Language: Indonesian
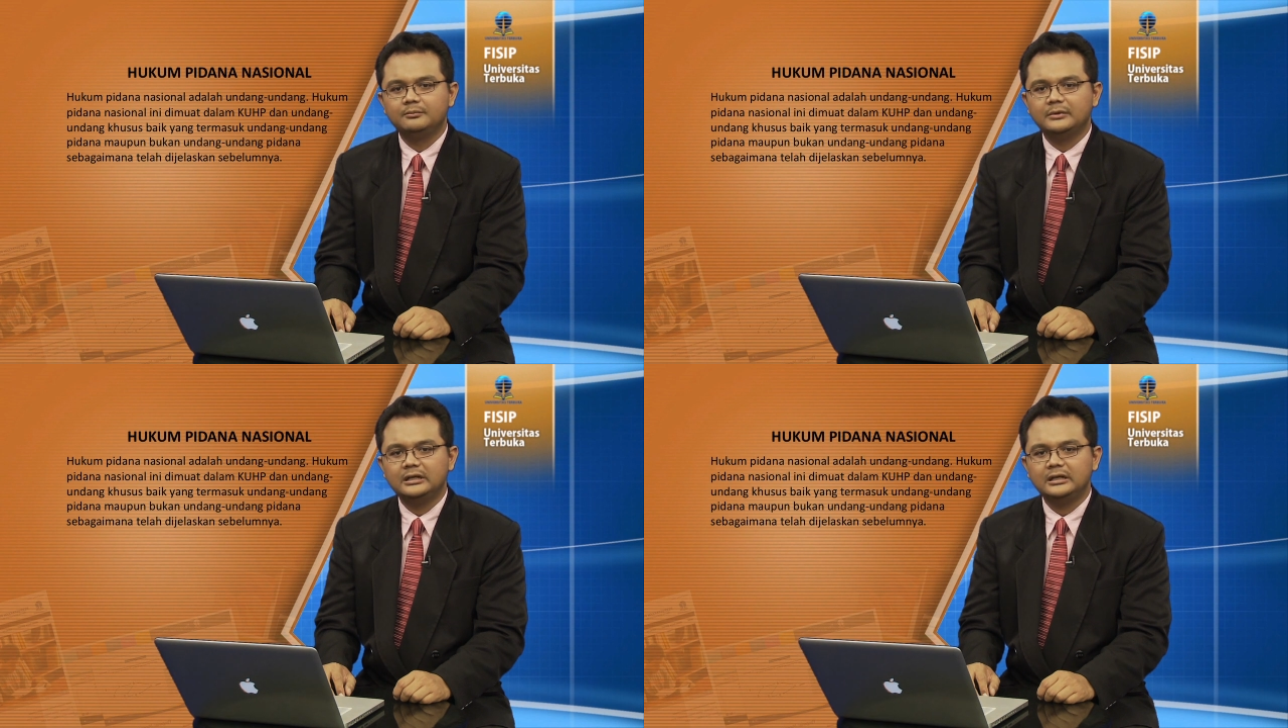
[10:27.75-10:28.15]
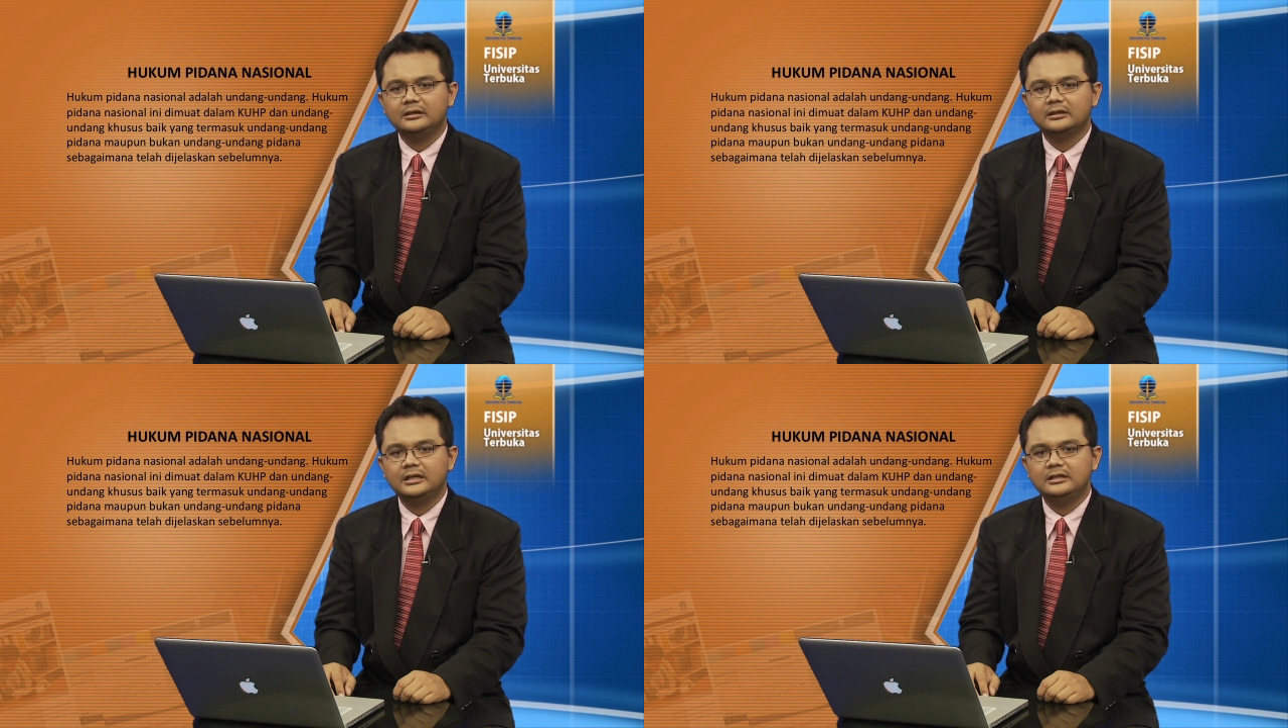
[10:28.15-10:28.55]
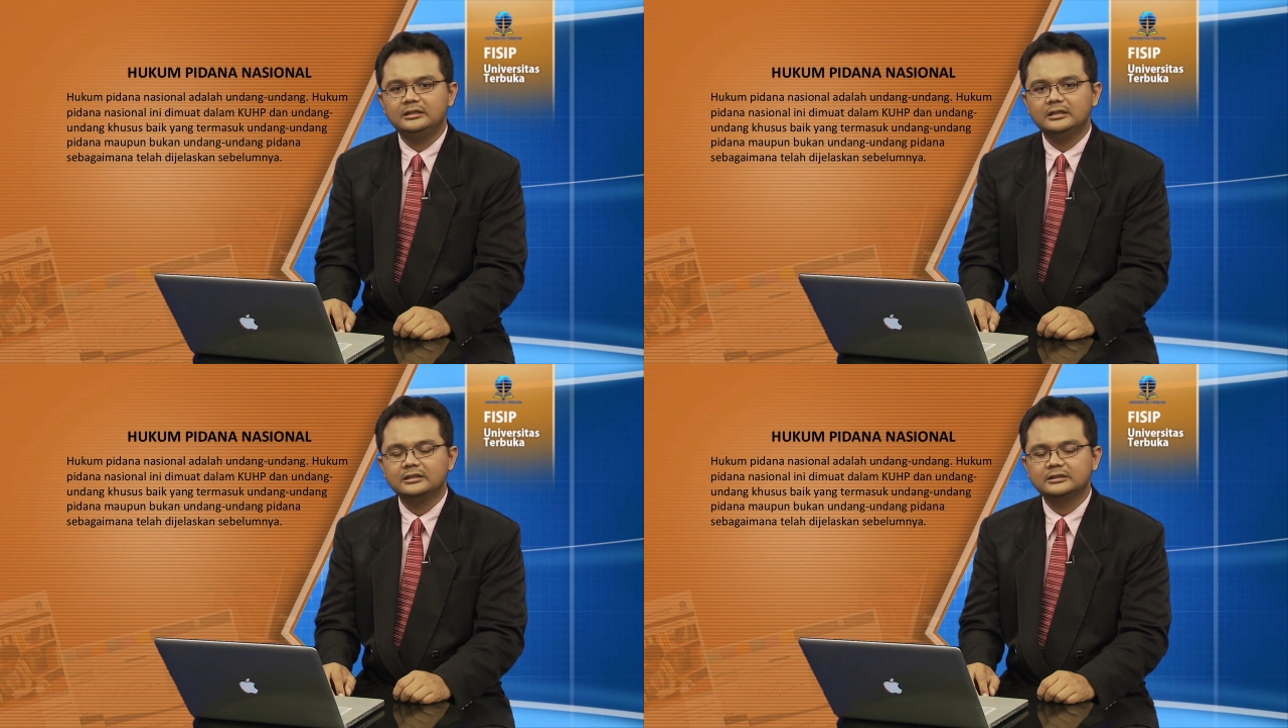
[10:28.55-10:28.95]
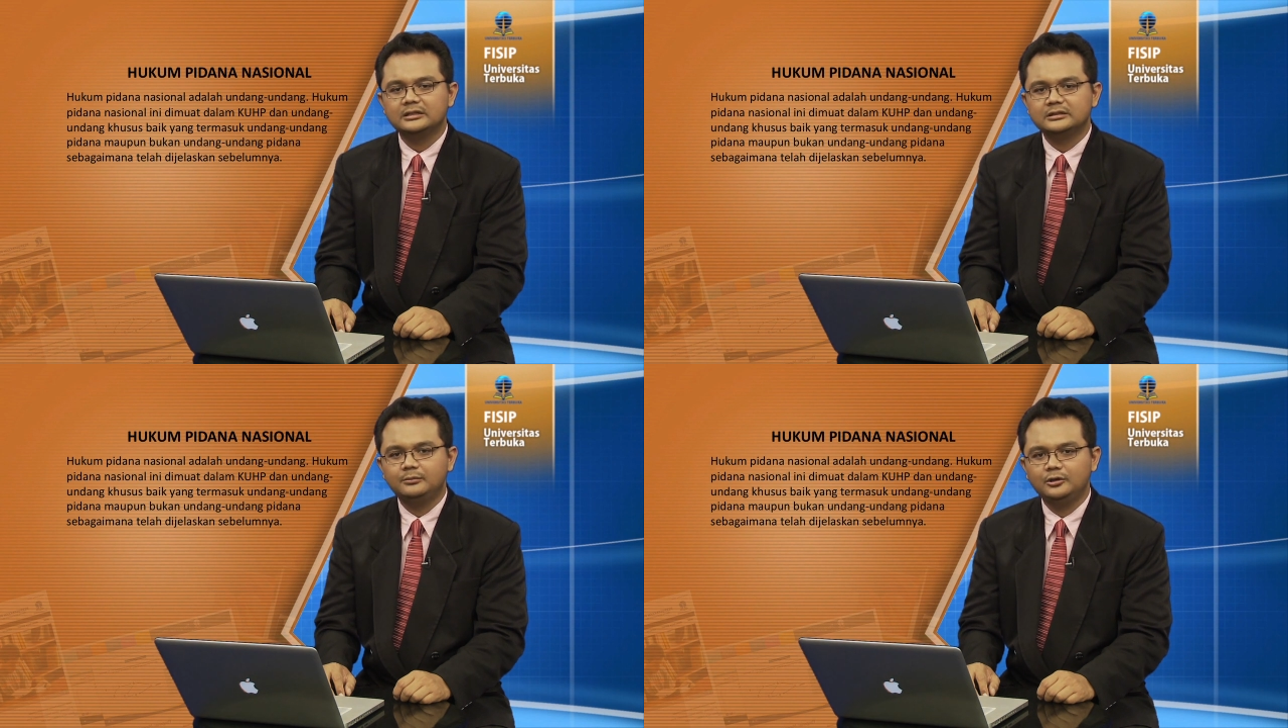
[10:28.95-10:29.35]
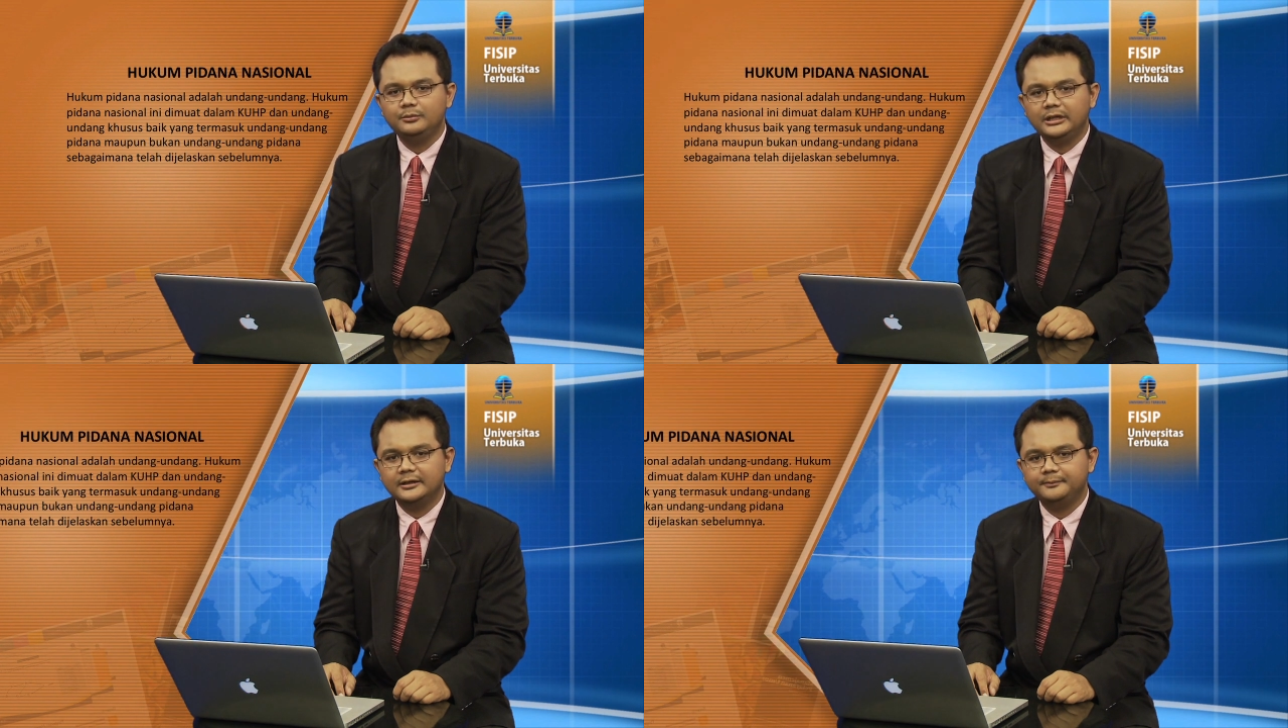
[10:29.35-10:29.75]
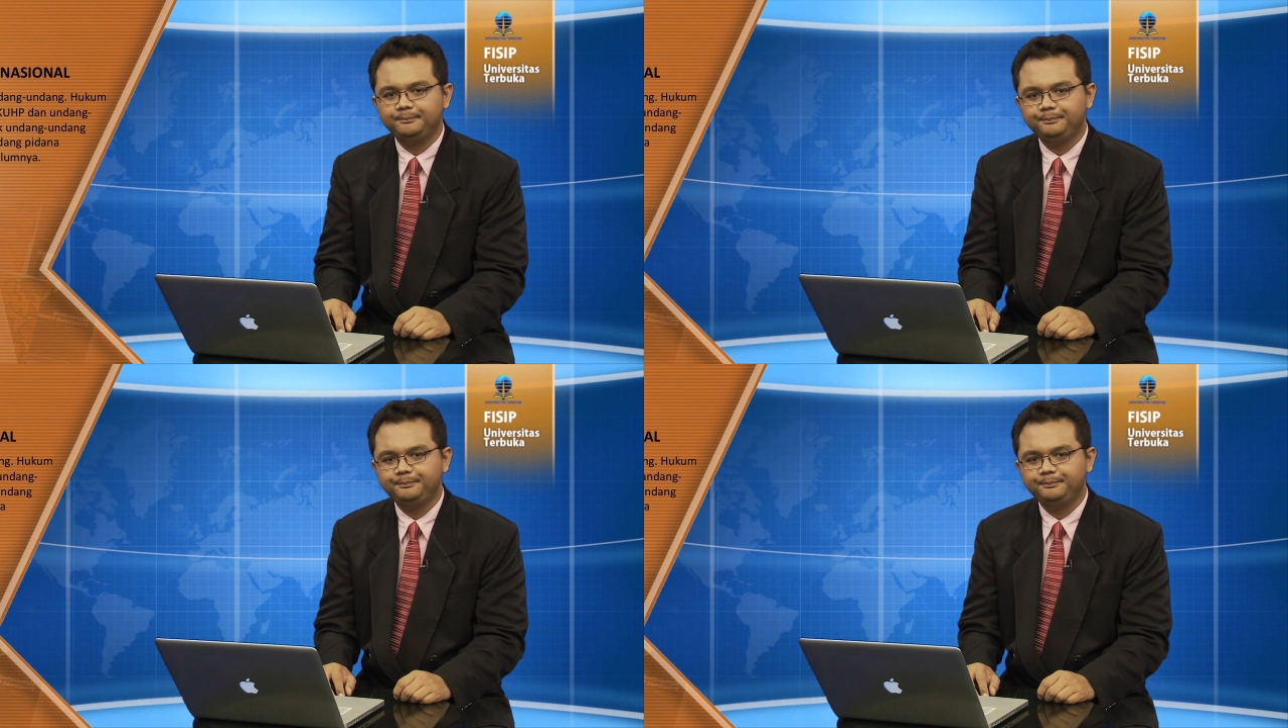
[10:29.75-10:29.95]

mana yang telah dijelaskan sebelumnya.